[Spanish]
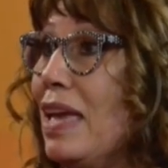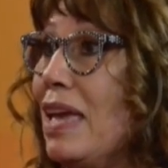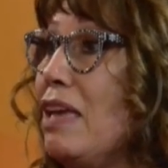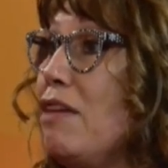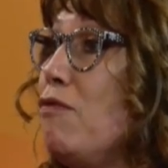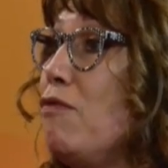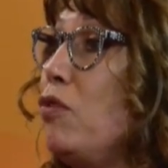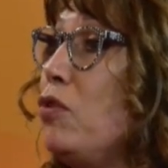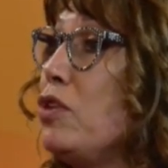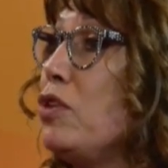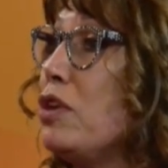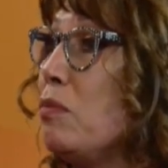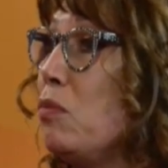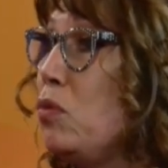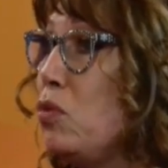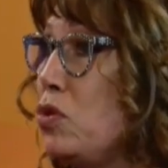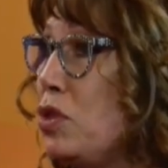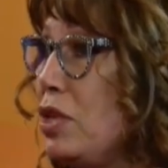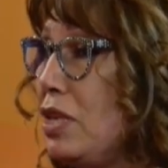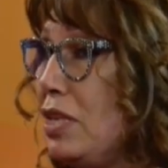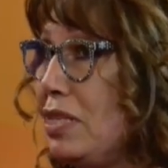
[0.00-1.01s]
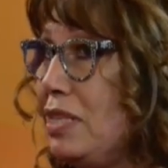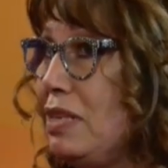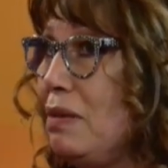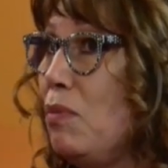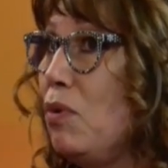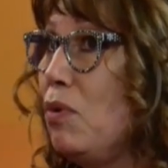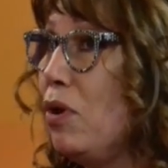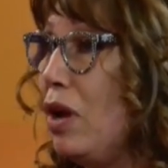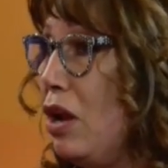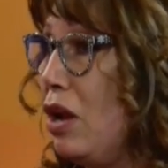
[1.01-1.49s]
influye
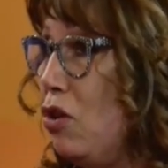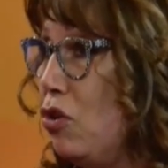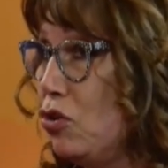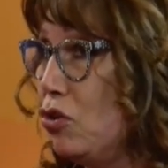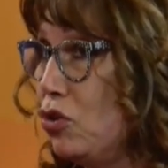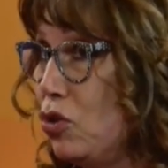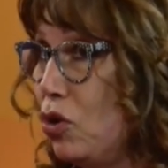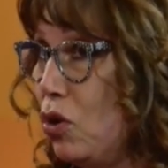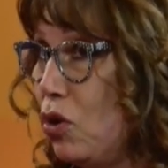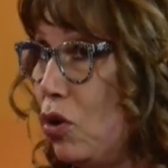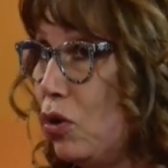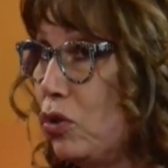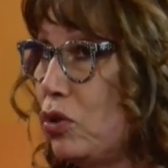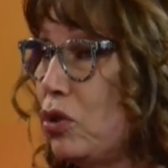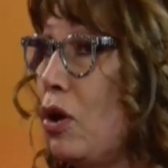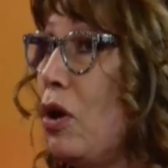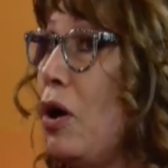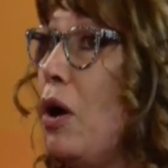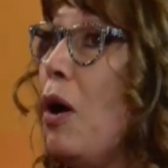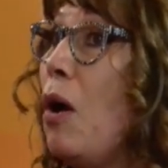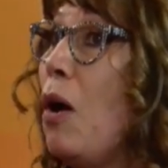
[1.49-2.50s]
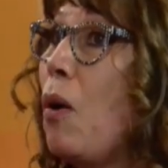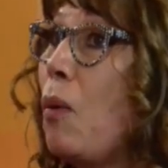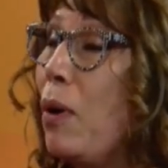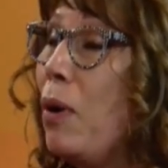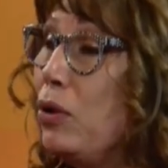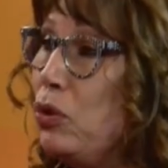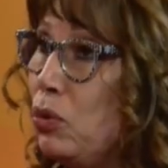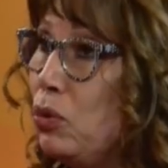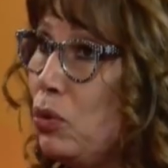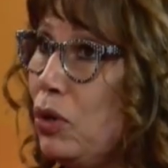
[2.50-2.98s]
muchísimo en los ojos.
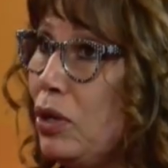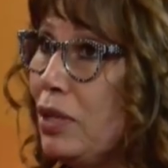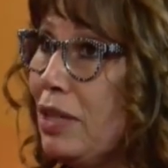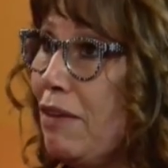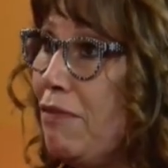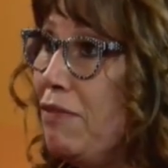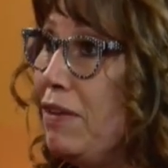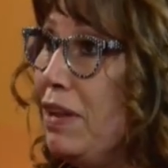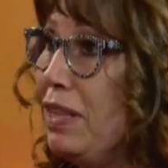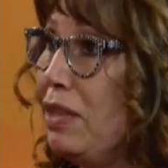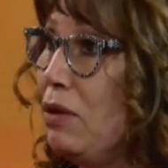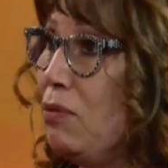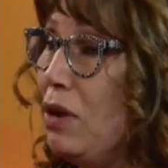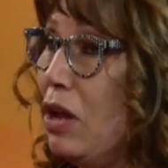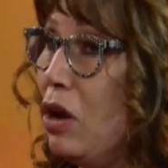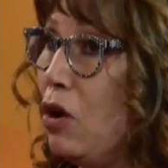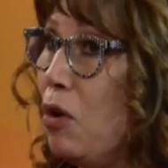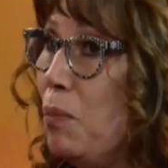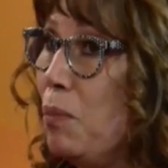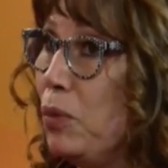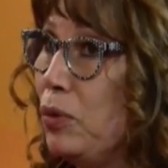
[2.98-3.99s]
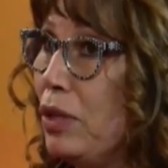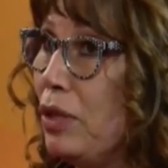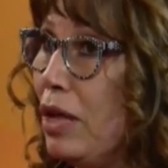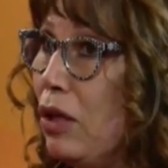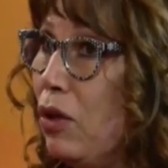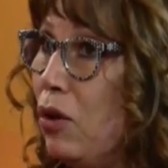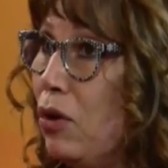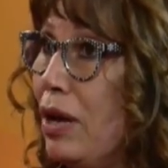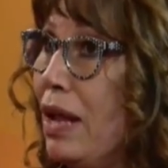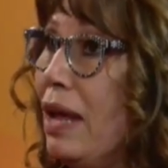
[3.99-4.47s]
Cuando uno está frente a una
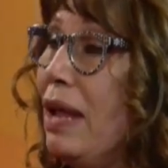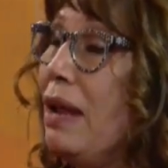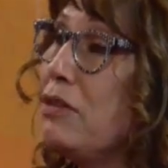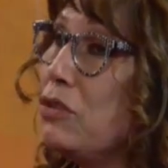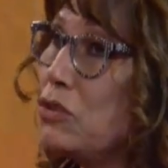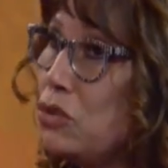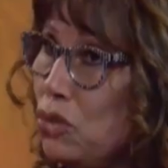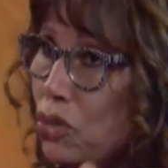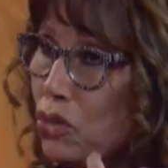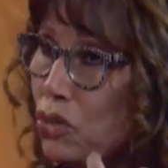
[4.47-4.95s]
computadora, no